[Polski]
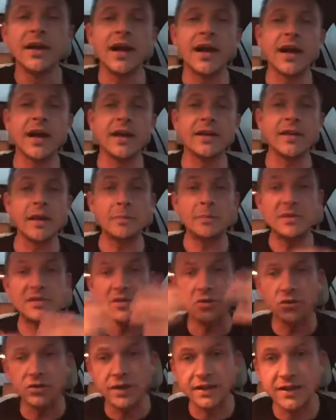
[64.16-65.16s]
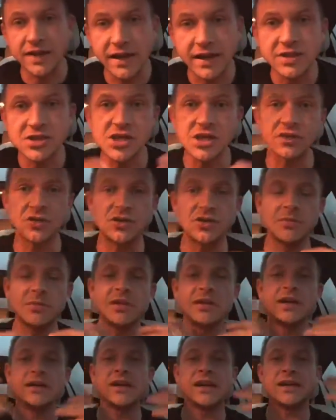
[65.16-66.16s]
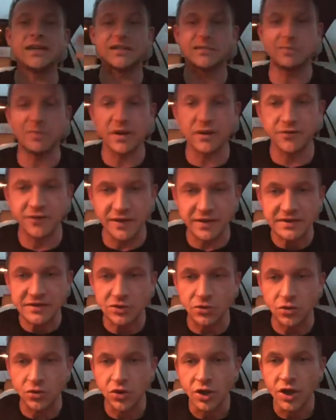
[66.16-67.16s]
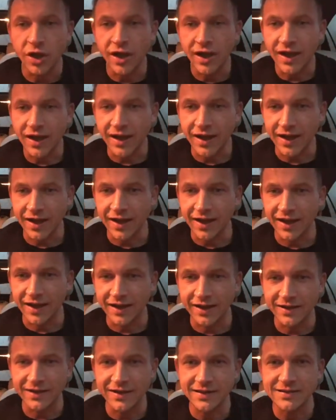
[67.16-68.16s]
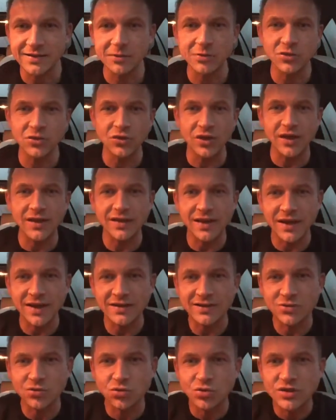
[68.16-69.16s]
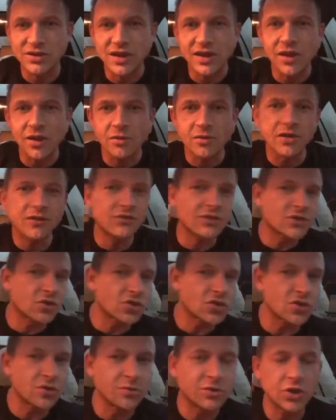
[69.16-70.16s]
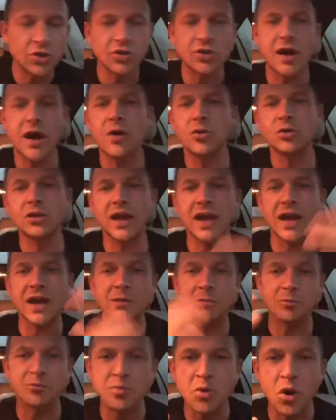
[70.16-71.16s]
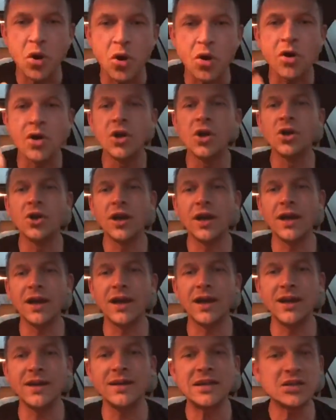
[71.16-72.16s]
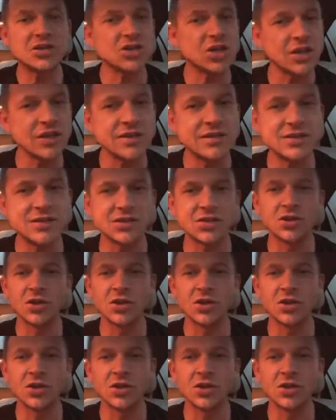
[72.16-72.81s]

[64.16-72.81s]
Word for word: eee, napisz skąd nadajesz, ja do Ciebie nadaję z Belfastu, e, jestem tutaj teraz u znajomych, wyskoczyłem tylko do auta, bo e, jeżeli